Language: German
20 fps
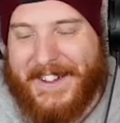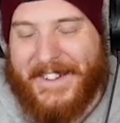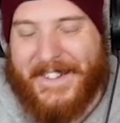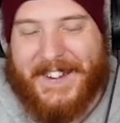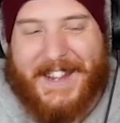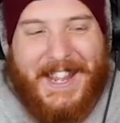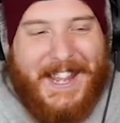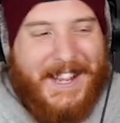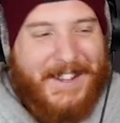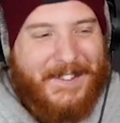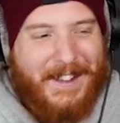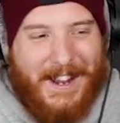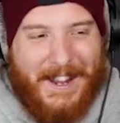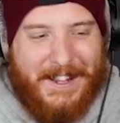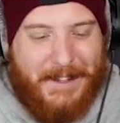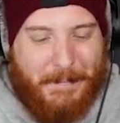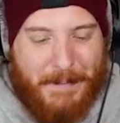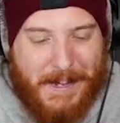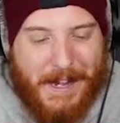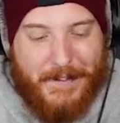Okay,
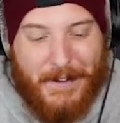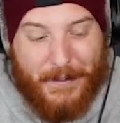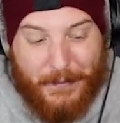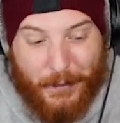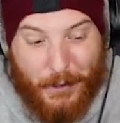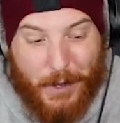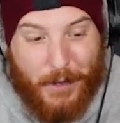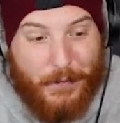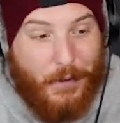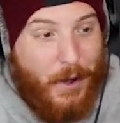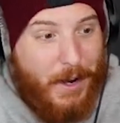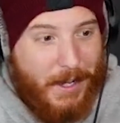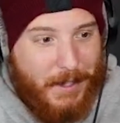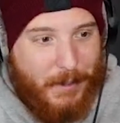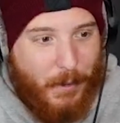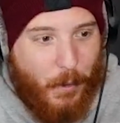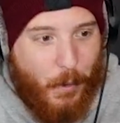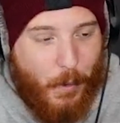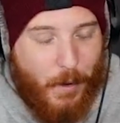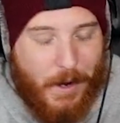das Bier war früher voller
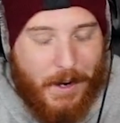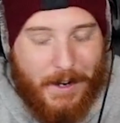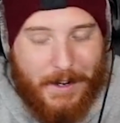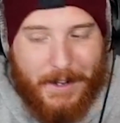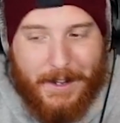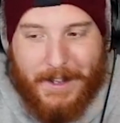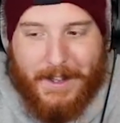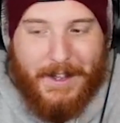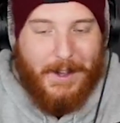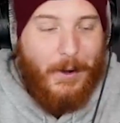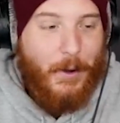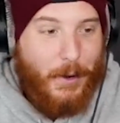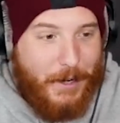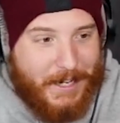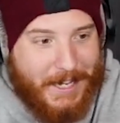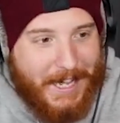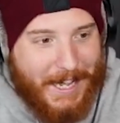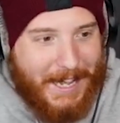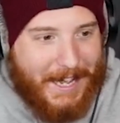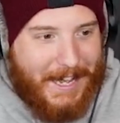Drogen
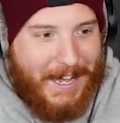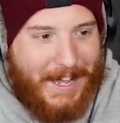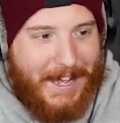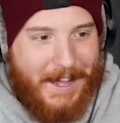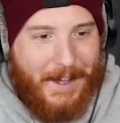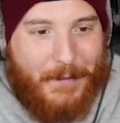Okay,